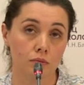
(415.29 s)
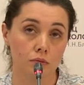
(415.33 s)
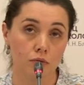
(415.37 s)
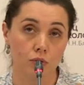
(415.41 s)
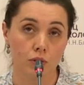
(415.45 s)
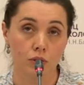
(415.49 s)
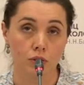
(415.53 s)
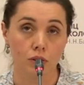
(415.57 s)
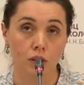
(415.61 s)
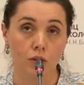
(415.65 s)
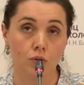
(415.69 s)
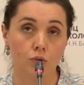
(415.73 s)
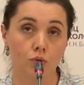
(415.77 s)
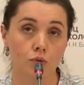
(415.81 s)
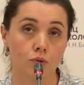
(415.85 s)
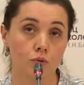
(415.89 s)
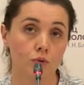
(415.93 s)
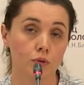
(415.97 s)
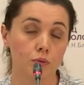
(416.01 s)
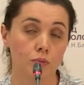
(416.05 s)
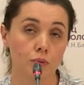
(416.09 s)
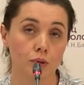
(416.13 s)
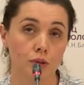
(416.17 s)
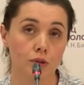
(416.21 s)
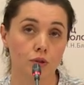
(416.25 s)
вот такую
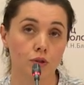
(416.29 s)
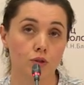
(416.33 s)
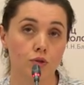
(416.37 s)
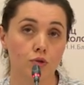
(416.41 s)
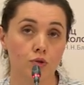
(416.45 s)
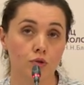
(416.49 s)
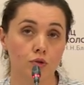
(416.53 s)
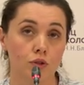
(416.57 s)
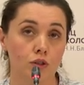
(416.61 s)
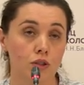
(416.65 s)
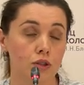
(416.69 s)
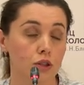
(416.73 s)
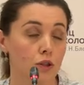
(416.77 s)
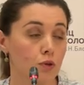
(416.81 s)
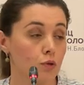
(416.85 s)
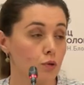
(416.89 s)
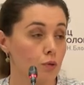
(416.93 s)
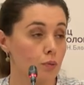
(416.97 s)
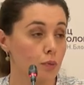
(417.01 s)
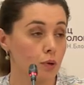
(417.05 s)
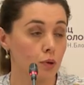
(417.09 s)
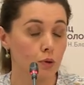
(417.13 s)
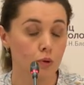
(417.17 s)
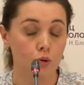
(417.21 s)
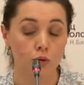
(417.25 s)
вот протяженность, такую
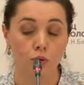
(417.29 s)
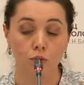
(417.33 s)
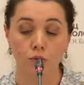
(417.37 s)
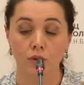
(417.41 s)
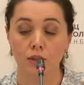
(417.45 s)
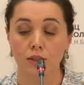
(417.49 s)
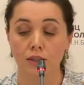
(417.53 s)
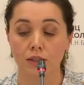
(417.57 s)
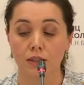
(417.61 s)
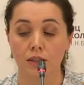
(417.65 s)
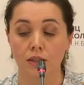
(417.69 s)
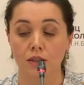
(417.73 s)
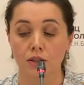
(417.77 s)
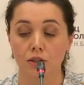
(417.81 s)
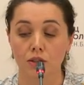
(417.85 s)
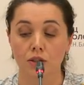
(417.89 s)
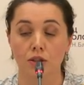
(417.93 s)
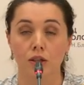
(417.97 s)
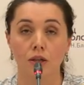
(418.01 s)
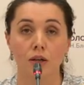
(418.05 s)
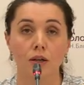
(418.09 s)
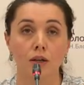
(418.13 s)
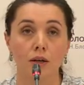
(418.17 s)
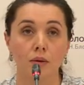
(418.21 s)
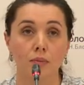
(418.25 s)
пленку
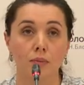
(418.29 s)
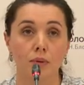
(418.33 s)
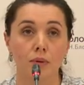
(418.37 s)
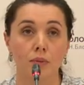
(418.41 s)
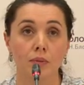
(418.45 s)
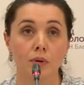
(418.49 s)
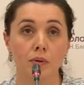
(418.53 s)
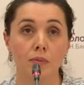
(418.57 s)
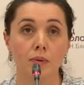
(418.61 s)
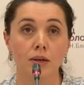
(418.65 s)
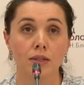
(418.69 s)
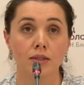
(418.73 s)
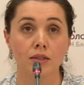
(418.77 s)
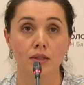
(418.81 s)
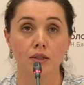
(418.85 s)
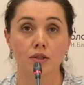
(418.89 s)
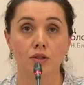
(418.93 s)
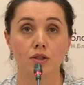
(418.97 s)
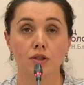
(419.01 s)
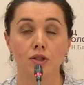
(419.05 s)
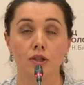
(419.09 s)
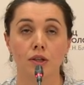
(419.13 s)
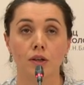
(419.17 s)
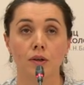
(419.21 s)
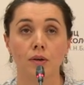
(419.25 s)
достаточно проблематично
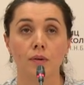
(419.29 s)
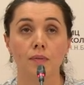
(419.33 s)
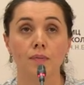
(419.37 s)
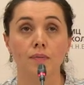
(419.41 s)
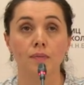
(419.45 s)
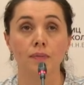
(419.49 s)
проблематично.